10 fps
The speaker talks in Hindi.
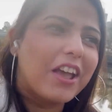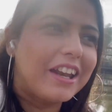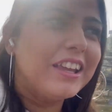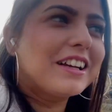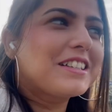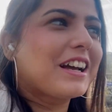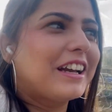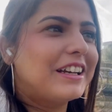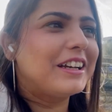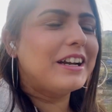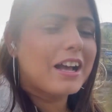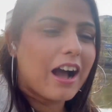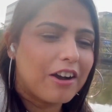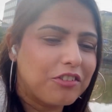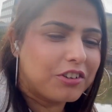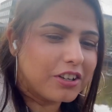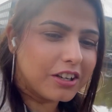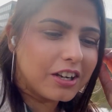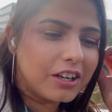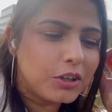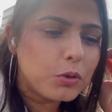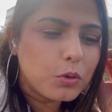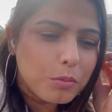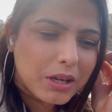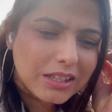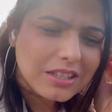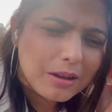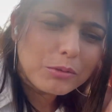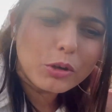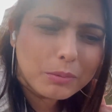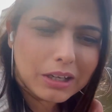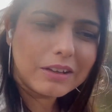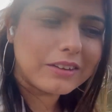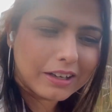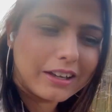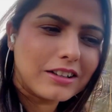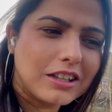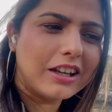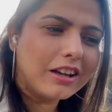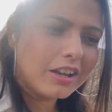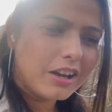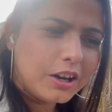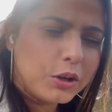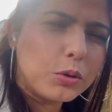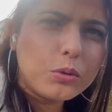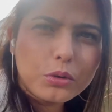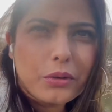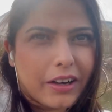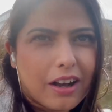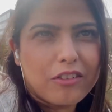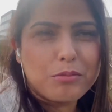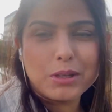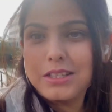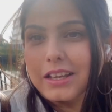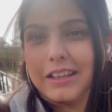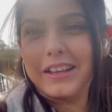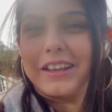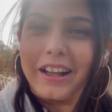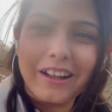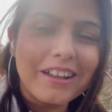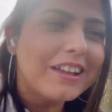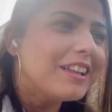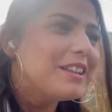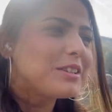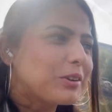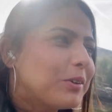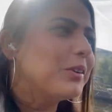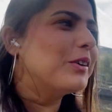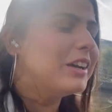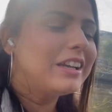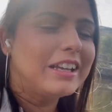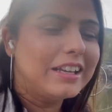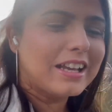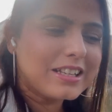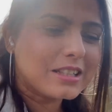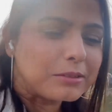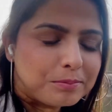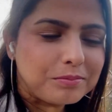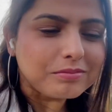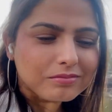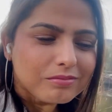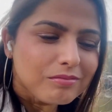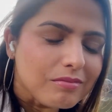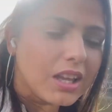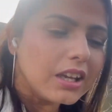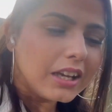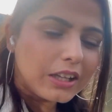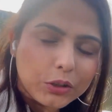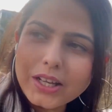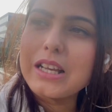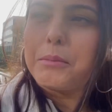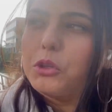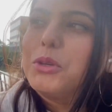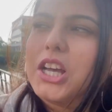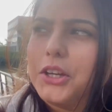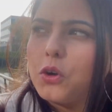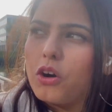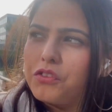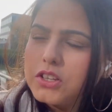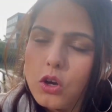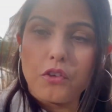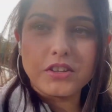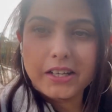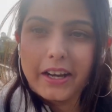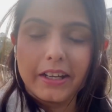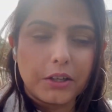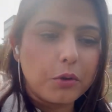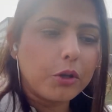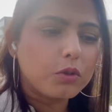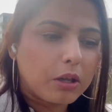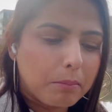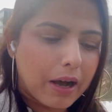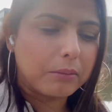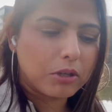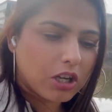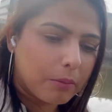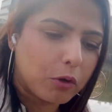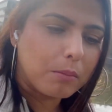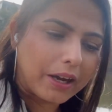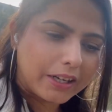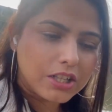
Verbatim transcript: वेरी एक्साइटेड आफ्टर टू मंथ्स हम लोग मिलने वाले हैं आई थिंक टू टू एंड हाफ मंथ्स आई थिंक या तो यस तो यस अभी तो मैं जा रही हूँ ऑफिस ऑफिस अटेंड करूँगी उसके बाद मैं शाम को मार्केट